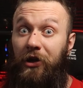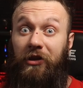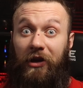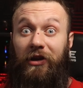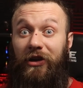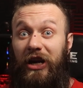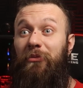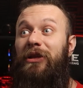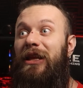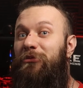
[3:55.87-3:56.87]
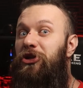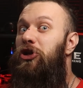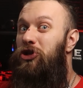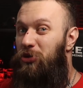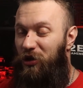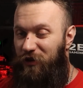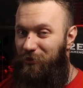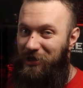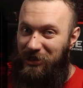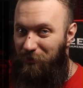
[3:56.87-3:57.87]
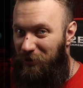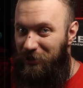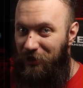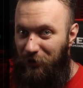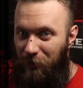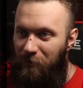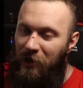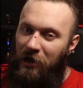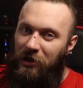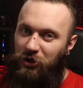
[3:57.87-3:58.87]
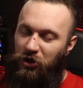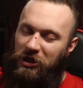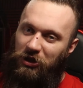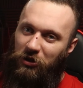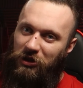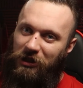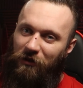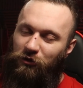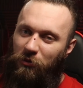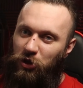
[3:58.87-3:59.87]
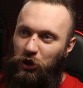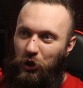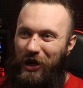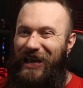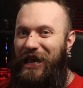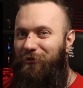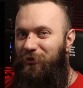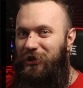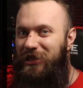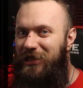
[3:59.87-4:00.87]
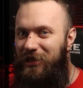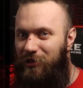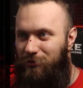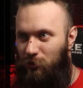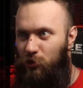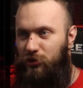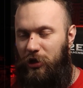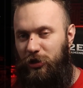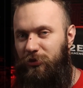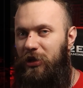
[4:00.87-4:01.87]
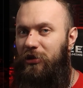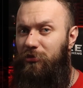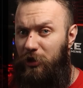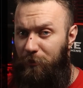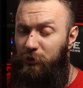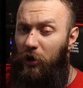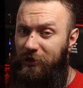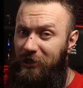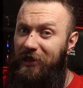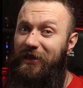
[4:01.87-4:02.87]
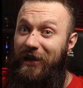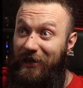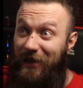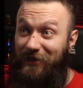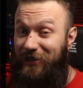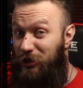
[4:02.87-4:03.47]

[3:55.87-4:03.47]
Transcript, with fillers: Итак, Греймен нам еще информации подкинул. Сейчас идет дело в том, что AMD, ну, скажем так, неплохо таки нагоняет и